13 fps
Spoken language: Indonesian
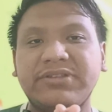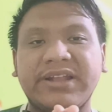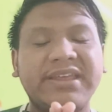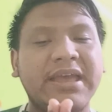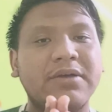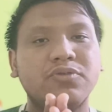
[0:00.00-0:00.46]
itu
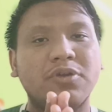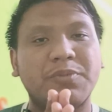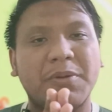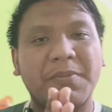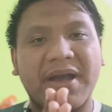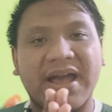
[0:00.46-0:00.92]
tadi ya
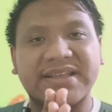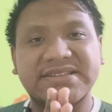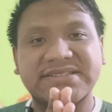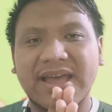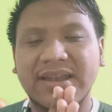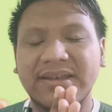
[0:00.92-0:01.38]
untuk
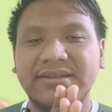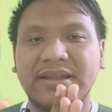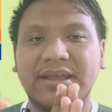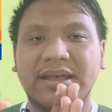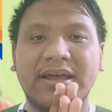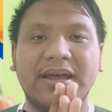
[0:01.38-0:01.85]

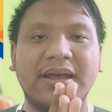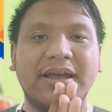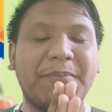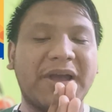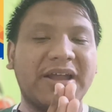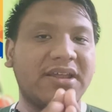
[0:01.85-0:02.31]
pembahasan
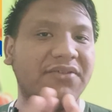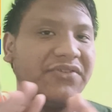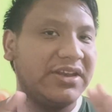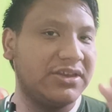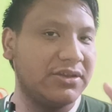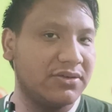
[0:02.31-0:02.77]
uh, pada
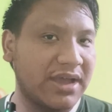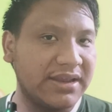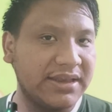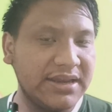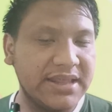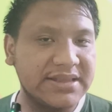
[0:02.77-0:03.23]
video
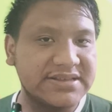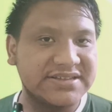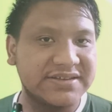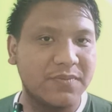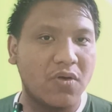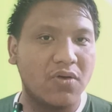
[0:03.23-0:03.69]
kali ini.
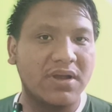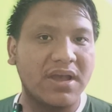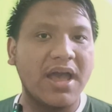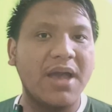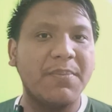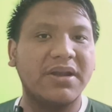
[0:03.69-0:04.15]

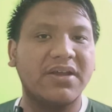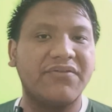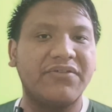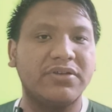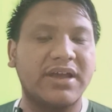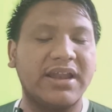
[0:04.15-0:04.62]
Semoga pada
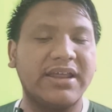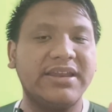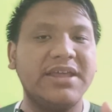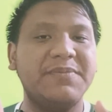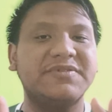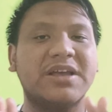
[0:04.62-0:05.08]
video kali
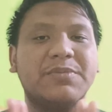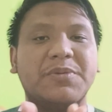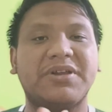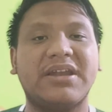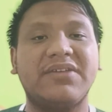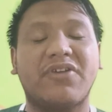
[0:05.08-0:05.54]
ini bisa
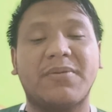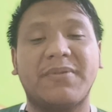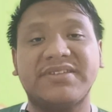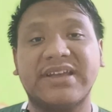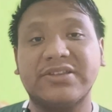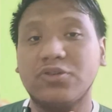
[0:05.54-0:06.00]
memberikan
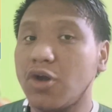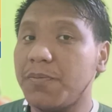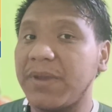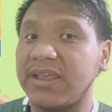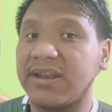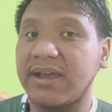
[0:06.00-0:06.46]
informasi yang
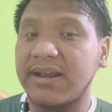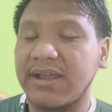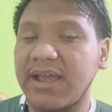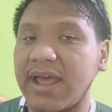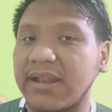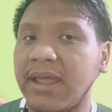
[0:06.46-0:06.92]
cukup bagi
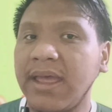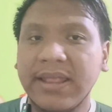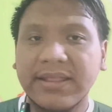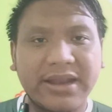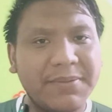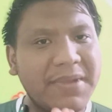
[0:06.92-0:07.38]
rekan-rekan.
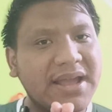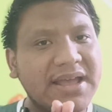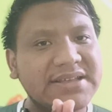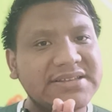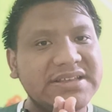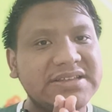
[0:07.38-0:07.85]
Terima
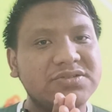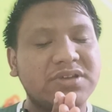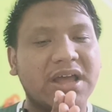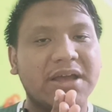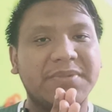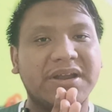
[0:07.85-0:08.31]
kasih
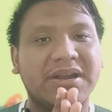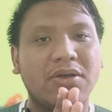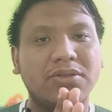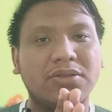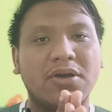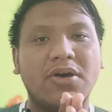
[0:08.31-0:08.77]
sudah
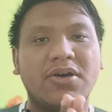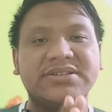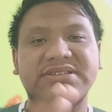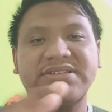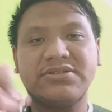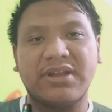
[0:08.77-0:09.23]

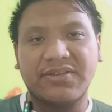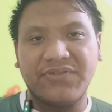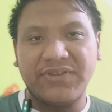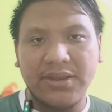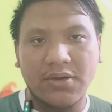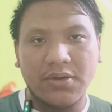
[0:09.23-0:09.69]
menonton. See you next
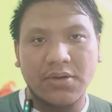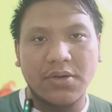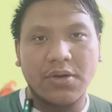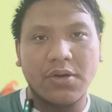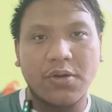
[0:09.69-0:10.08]
video.